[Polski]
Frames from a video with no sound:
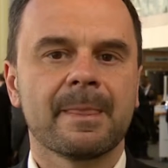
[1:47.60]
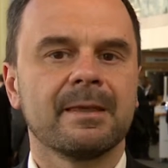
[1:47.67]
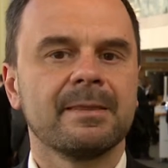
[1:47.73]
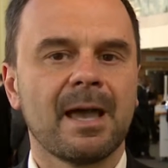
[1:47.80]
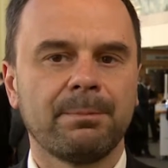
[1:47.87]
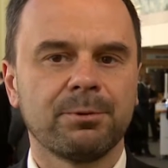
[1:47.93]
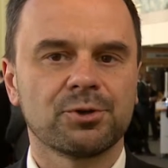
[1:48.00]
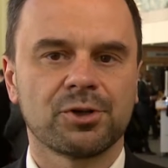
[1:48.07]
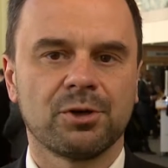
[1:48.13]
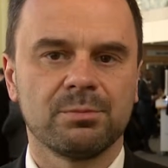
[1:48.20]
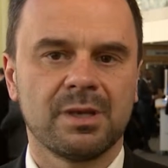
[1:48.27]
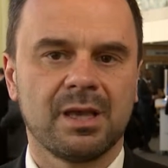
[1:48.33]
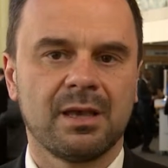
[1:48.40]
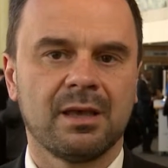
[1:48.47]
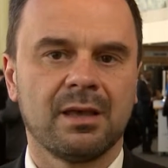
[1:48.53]
na
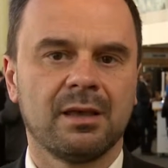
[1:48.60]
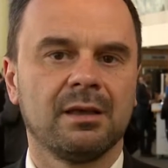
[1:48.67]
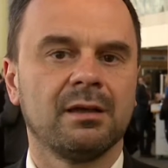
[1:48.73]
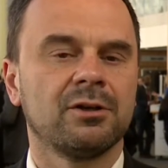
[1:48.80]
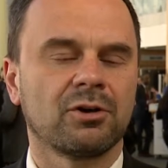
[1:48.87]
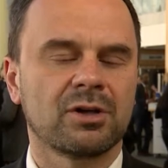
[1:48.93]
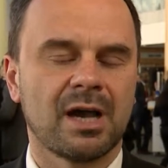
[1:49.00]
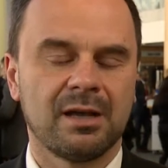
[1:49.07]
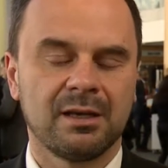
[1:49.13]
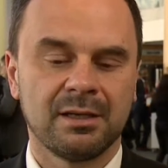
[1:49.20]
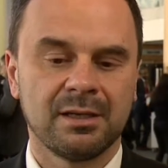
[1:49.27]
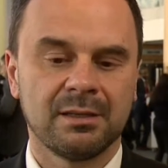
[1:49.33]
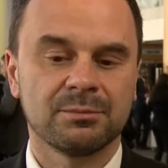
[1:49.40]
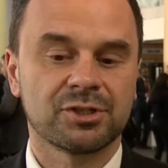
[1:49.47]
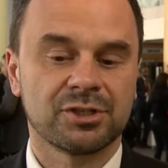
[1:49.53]
poziomie
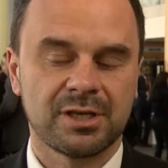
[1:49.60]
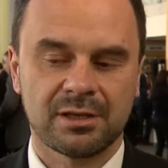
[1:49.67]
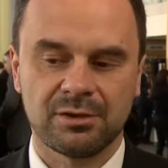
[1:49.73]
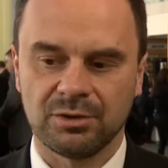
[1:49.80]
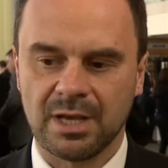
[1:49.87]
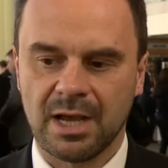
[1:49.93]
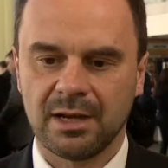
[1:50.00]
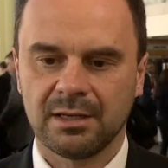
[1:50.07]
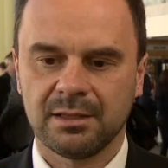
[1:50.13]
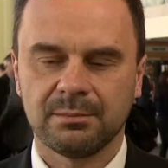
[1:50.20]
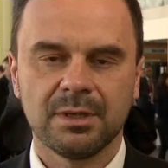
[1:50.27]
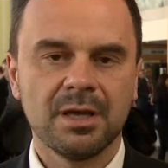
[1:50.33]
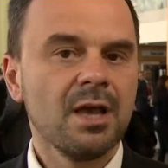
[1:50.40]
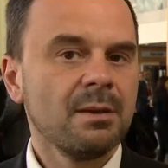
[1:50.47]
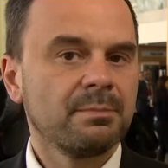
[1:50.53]
lokalnym czy
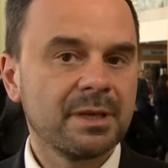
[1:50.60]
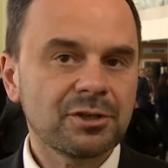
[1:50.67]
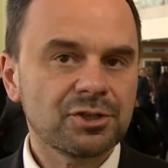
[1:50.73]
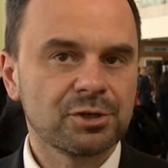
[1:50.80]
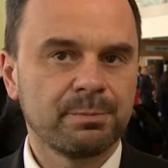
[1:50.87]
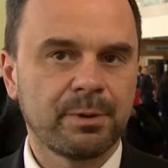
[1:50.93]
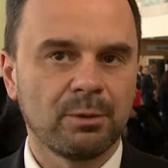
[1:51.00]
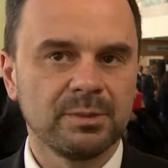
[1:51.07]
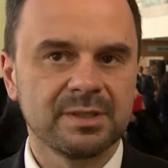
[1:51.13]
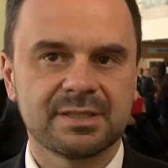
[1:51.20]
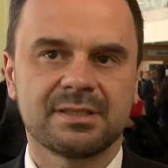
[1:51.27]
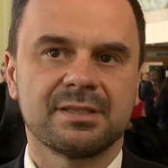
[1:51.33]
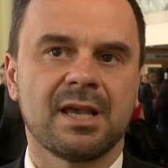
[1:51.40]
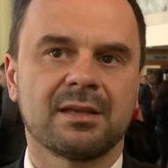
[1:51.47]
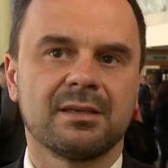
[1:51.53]
regionalnym. Pierwszy
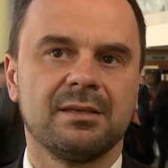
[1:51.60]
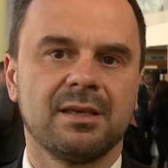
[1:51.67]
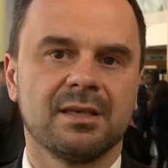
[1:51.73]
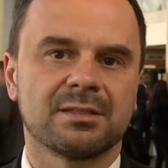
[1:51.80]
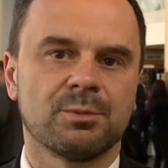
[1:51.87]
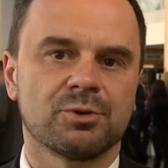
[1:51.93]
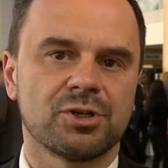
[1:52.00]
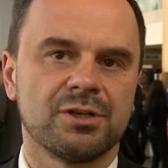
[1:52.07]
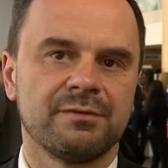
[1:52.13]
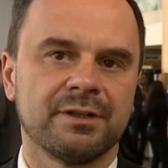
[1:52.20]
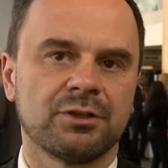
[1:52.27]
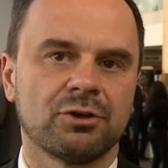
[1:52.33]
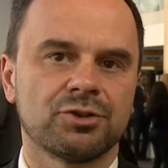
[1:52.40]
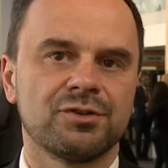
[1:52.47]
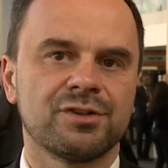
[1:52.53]
pomysł, jaki jest możliwy,
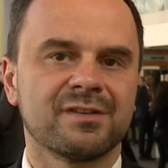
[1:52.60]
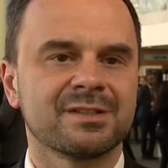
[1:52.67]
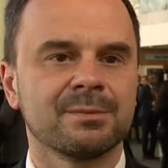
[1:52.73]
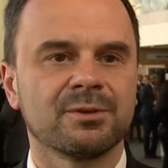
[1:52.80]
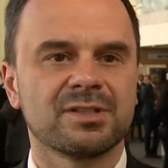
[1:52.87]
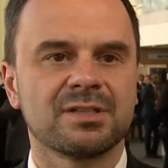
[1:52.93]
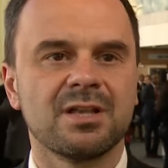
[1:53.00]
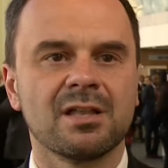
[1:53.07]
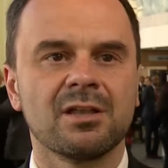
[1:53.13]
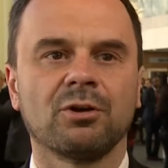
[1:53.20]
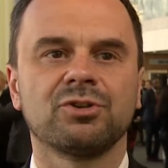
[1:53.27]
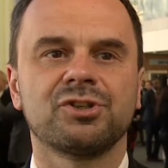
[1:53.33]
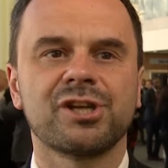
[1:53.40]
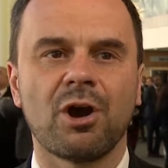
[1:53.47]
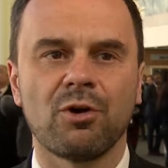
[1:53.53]
to oczywiście wzmocnienie
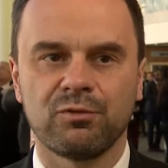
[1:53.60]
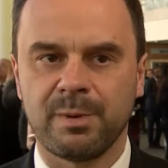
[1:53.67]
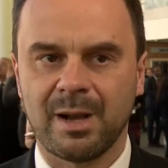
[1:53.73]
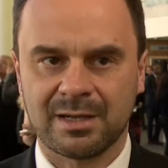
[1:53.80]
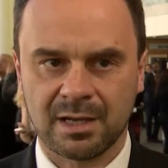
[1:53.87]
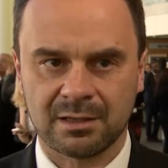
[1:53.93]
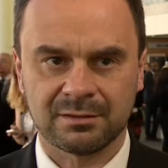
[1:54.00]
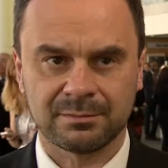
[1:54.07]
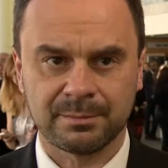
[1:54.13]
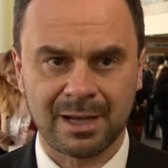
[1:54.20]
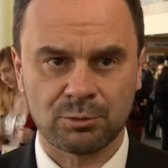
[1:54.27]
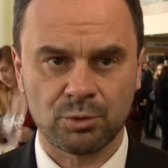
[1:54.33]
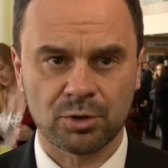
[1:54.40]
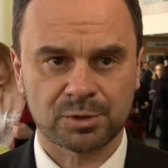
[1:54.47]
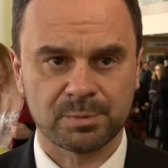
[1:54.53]
oddziałów
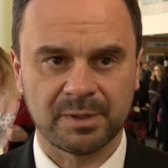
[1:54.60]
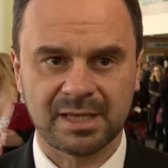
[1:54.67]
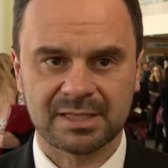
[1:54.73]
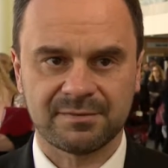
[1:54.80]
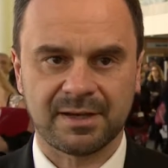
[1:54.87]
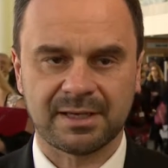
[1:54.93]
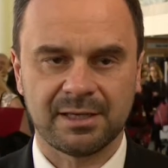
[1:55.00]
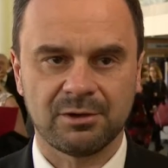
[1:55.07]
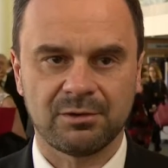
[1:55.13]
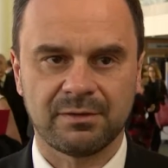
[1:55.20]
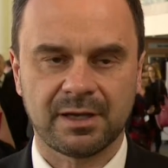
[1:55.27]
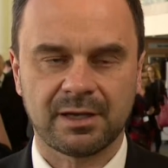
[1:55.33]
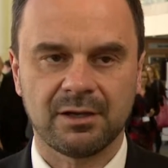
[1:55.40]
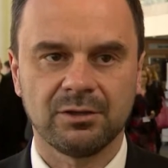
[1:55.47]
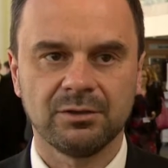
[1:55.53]
Banku Gospodarstwa
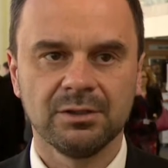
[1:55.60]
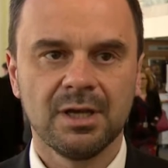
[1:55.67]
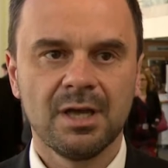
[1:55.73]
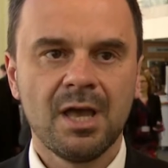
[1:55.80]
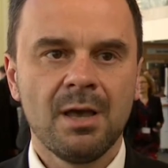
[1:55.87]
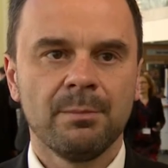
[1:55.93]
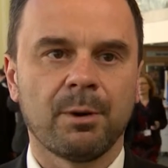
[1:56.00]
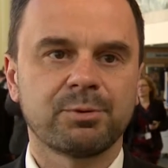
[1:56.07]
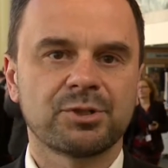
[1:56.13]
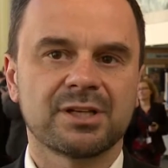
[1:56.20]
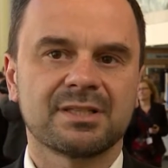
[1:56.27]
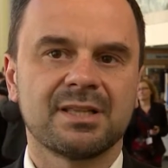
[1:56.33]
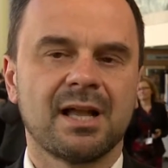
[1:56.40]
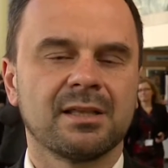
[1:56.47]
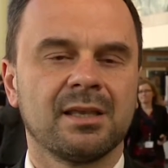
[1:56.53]
Krajowego
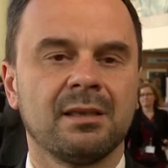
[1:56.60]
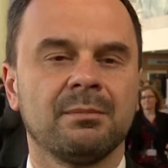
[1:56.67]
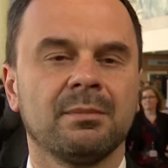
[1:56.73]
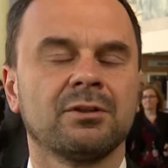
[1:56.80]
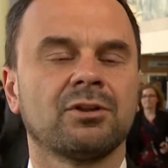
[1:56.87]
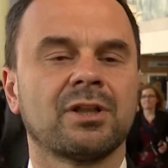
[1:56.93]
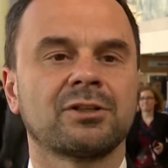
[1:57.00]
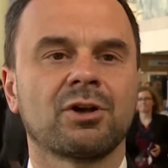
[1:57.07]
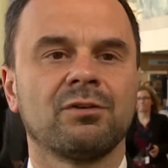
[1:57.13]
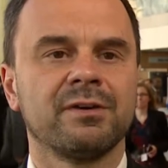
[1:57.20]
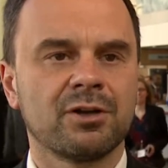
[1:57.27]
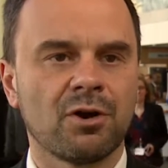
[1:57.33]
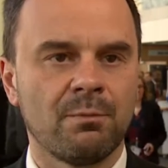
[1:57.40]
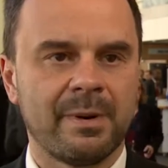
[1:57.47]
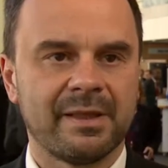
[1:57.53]
poprzez danie im
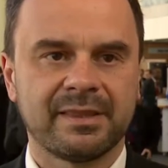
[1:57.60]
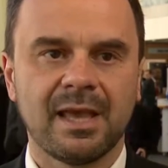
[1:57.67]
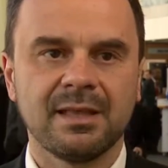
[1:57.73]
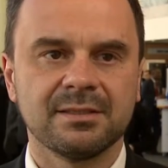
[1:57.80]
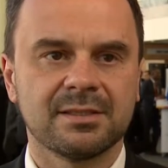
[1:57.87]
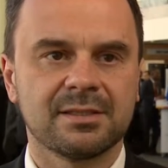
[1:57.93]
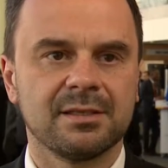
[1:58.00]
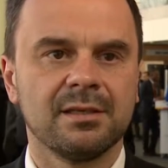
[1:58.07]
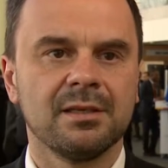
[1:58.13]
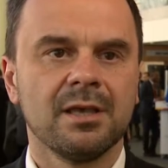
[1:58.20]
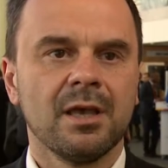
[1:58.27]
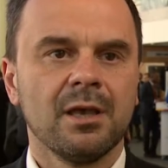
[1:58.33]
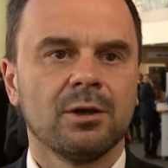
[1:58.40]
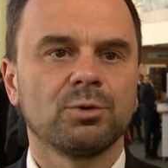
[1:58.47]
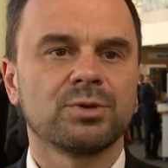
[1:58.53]
dodatkowych kompetencji,
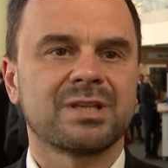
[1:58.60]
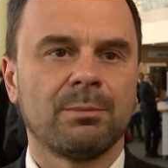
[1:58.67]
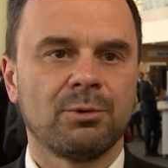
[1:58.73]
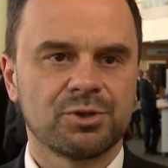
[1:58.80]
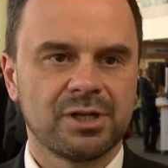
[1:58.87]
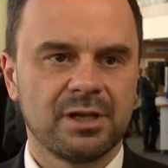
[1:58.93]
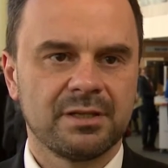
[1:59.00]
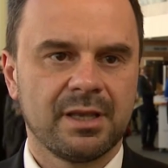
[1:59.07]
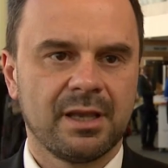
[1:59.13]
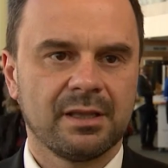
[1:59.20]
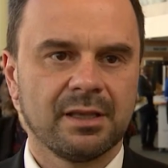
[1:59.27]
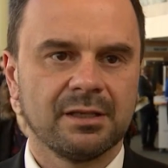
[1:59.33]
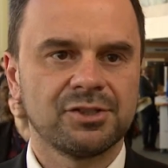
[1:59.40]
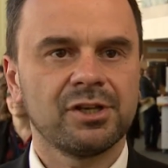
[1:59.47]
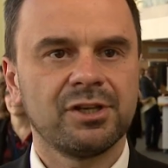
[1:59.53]
ustawienie
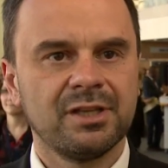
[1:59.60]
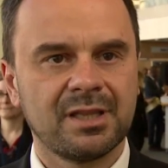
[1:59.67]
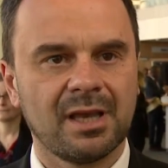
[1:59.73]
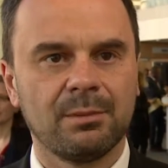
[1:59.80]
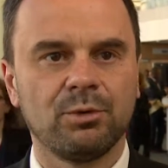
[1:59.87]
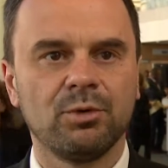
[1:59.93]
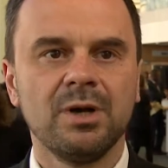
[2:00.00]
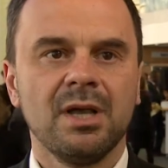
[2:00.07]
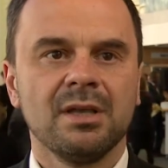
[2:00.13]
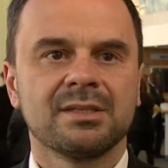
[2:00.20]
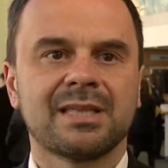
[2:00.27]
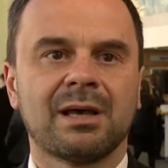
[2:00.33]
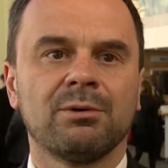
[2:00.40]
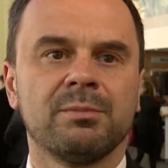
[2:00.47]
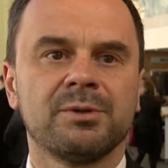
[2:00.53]
usamodzielnienie. Dzięki temu
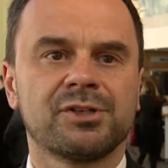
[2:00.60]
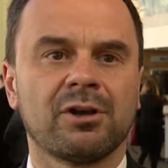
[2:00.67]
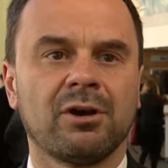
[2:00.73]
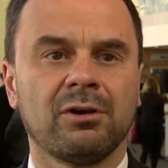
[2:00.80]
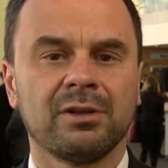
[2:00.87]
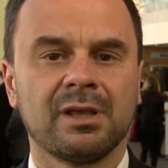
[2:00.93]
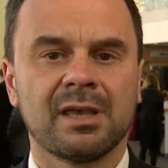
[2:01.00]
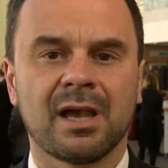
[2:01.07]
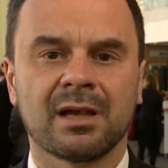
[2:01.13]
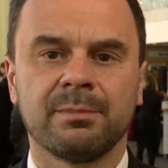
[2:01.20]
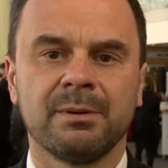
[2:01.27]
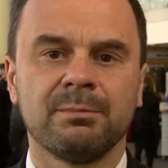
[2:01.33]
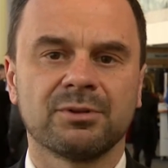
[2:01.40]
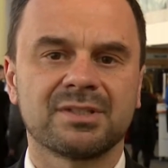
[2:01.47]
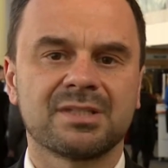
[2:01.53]
stałyby się one
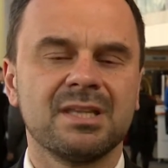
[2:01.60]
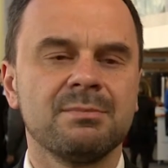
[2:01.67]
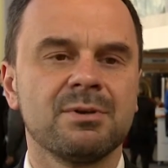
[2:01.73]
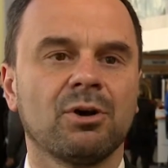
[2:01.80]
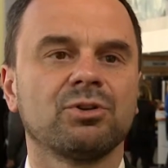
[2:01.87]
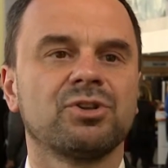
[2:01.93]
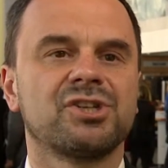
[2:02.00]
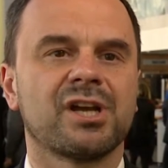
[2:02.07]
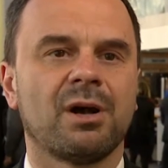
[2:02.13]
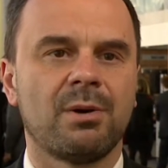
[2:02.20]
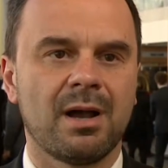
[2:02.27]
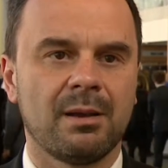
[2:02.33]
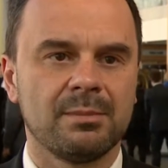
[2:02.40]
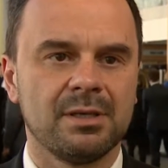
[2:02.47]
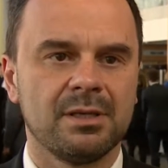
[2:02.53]
jakby mocnymi
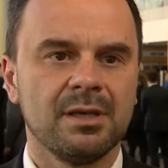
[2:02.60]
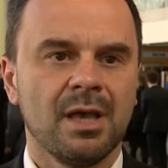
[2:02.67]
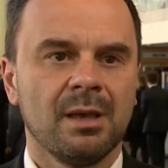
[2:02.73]
oddziałami